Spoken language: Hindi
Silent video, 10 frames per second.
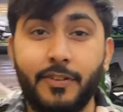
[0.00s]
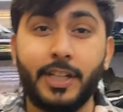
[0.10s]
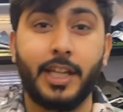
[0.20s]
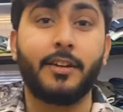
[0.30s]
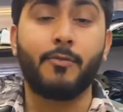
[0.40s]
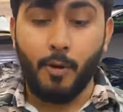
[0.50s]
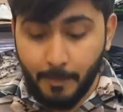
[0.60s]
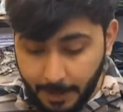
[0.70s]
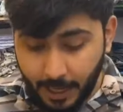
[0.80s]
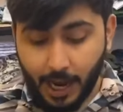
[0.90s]
फ्री दे रहे हैं वो
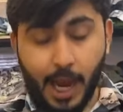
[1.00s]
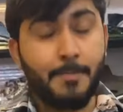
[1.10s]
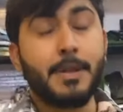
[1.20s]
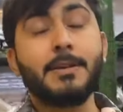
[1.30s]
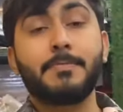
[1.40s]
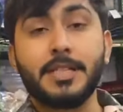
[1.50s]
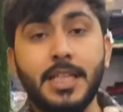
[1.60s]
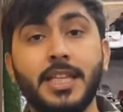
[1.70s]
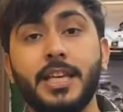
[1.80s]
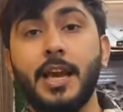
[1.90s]
भी आपकी
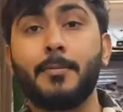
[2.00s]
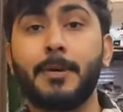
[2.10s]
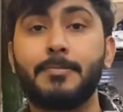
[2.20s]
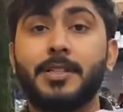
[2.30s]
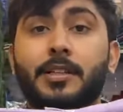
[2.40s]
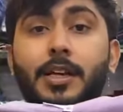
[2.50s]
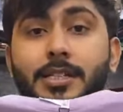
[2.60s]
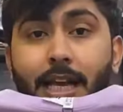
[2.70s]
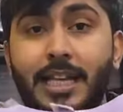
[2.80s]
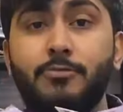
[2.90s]
पसंद की आपके पसंद का
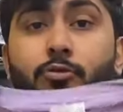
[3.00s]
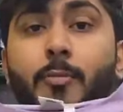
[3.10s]
साइज क्या